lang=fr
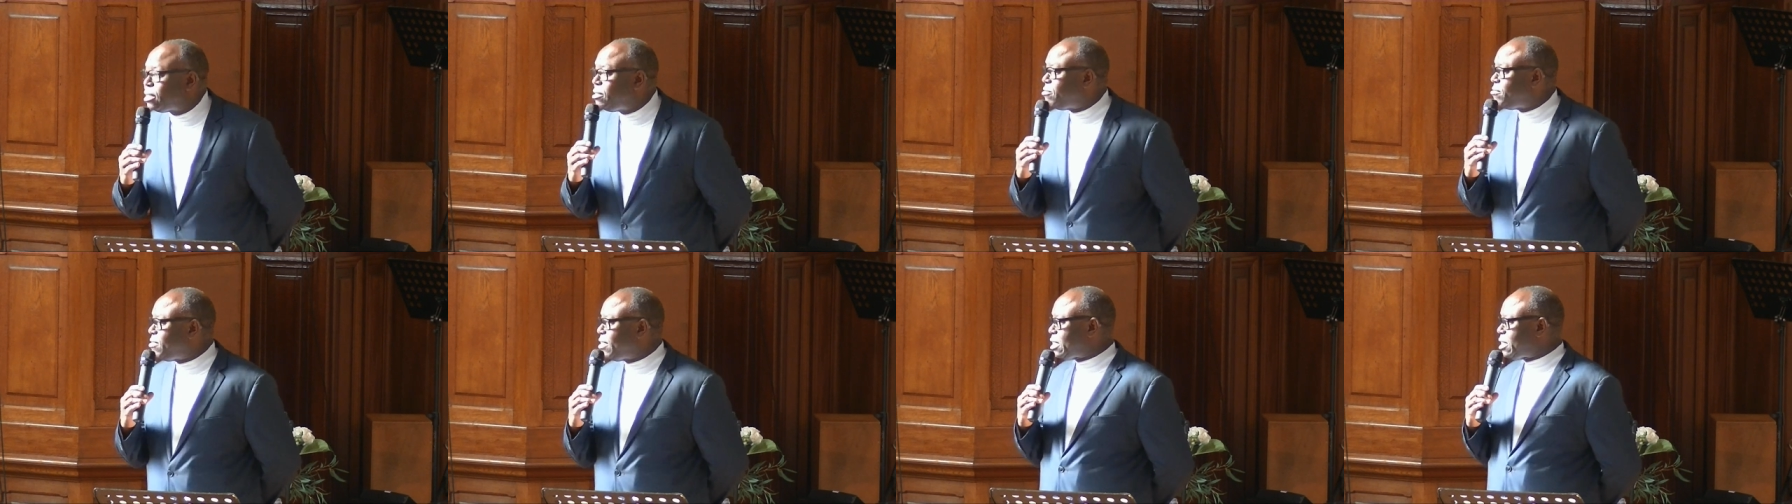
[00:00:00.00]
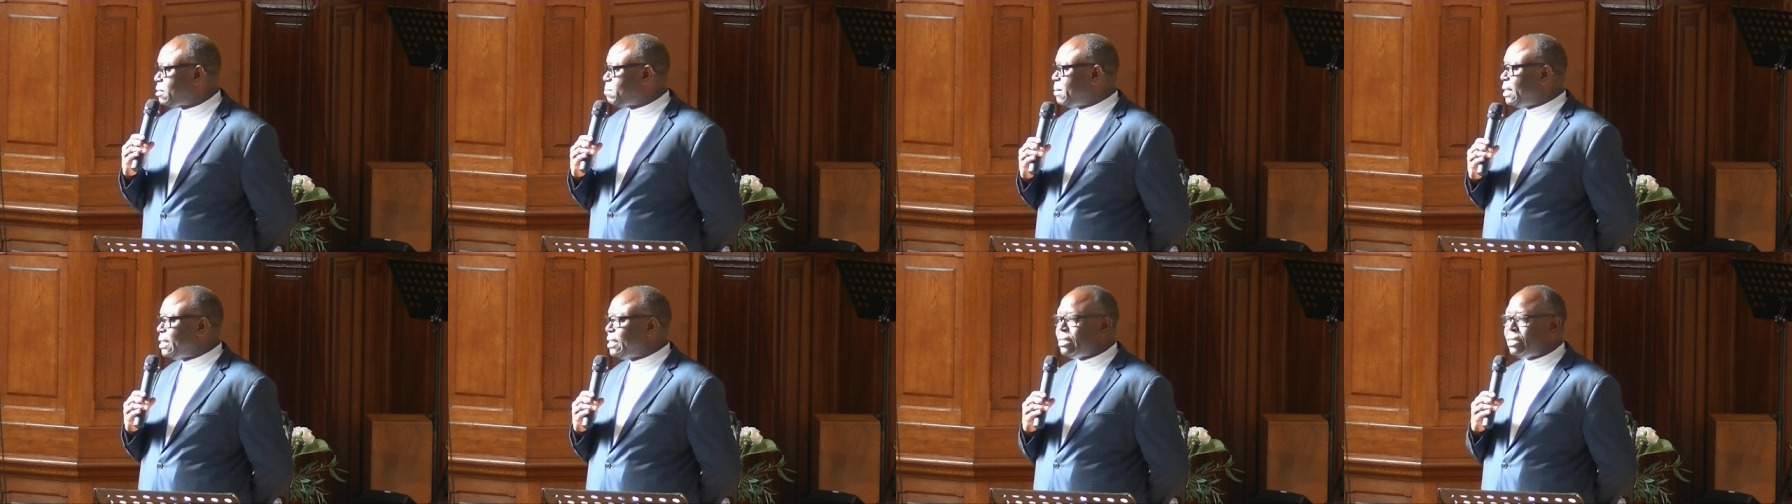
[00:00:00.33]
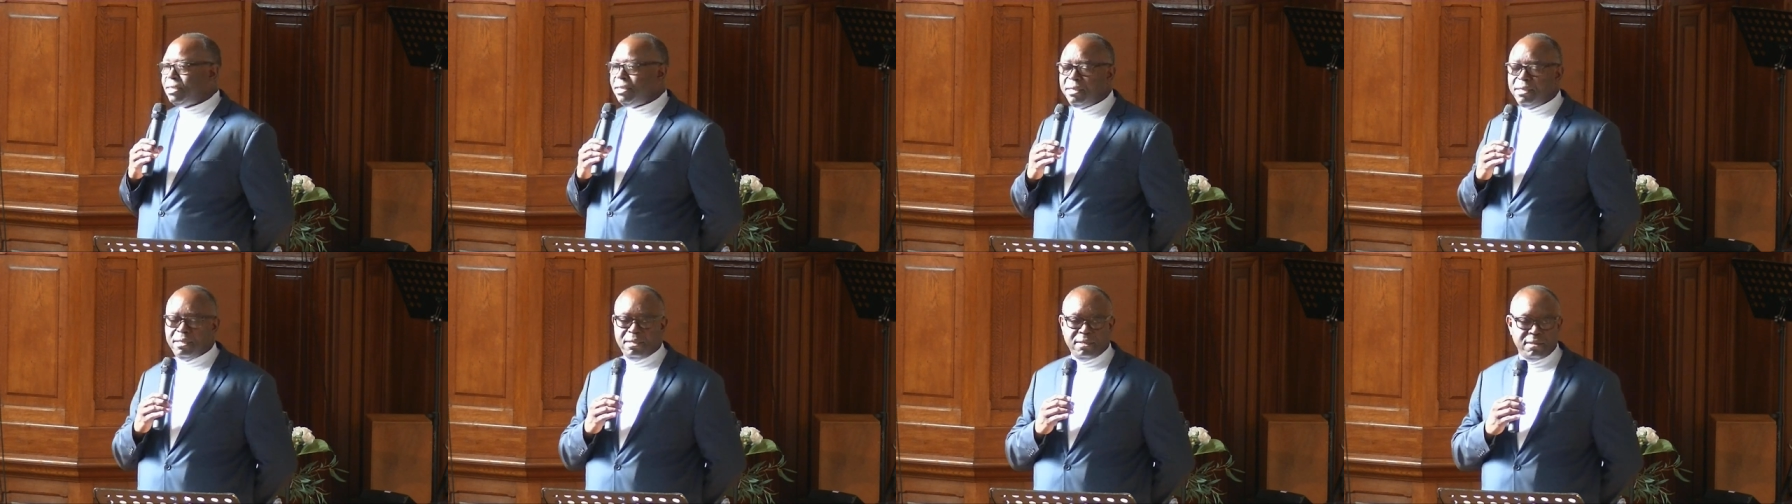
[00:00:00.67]
qui va se
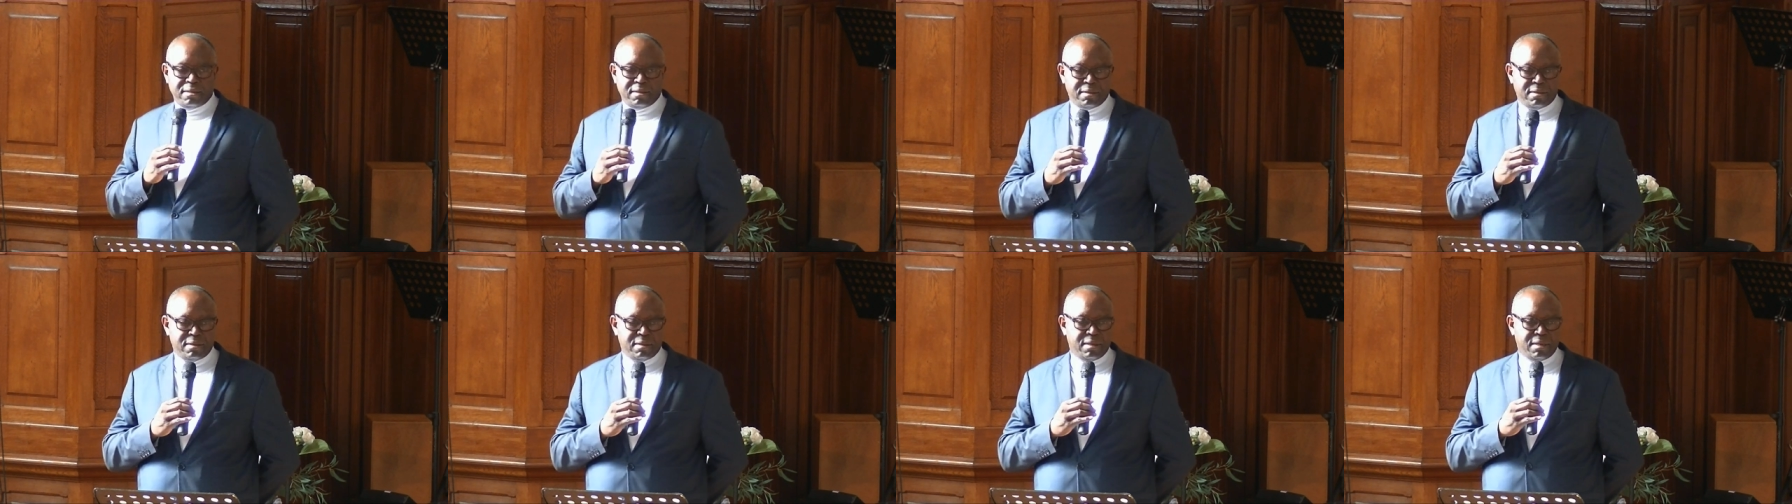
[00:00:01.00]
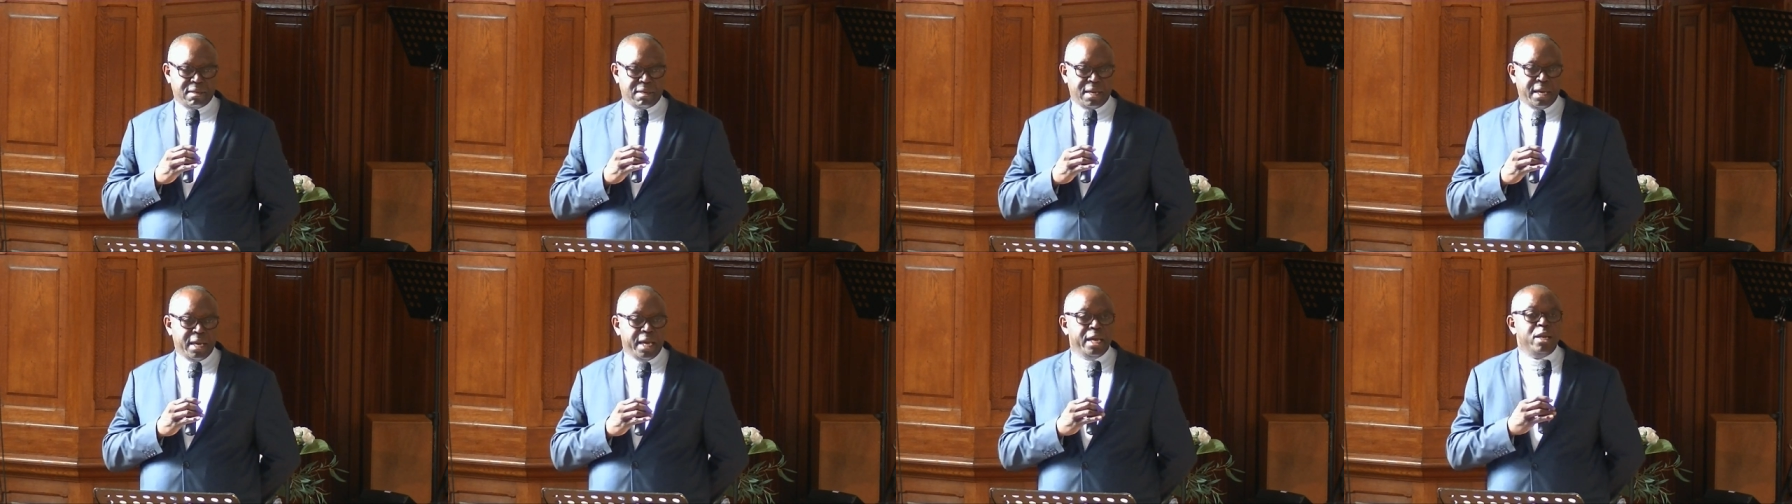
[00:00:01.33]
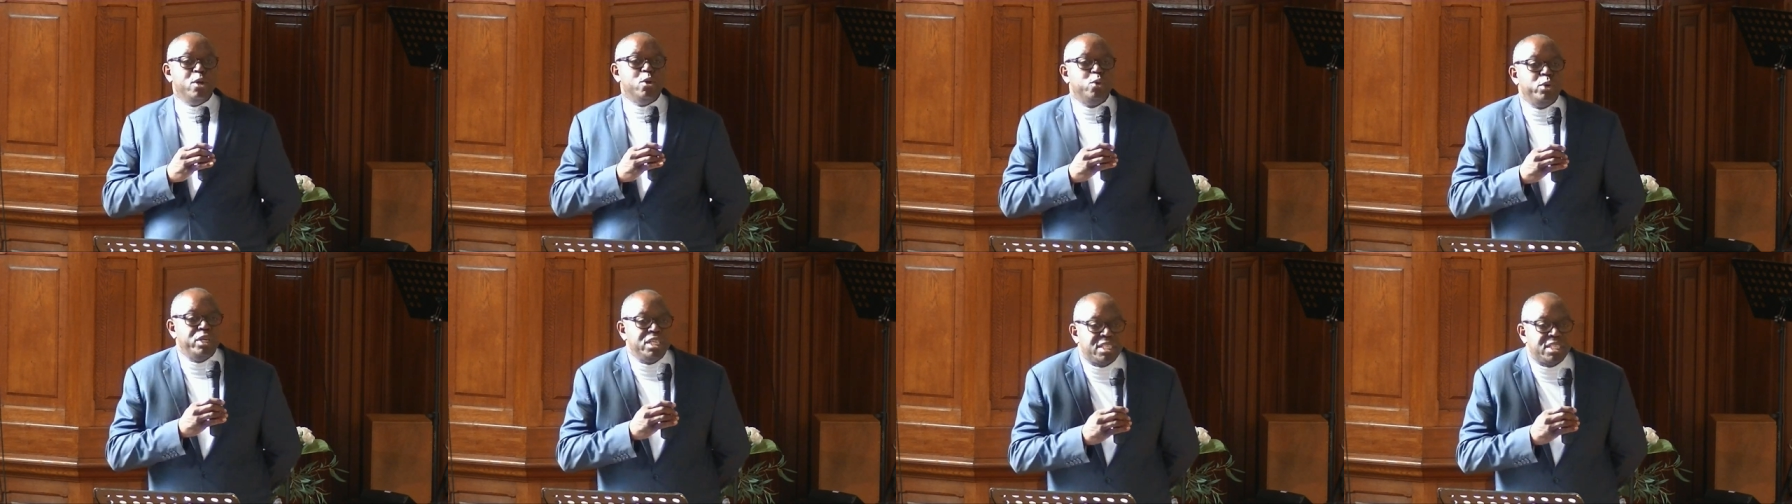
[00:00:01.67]
passer. Et nous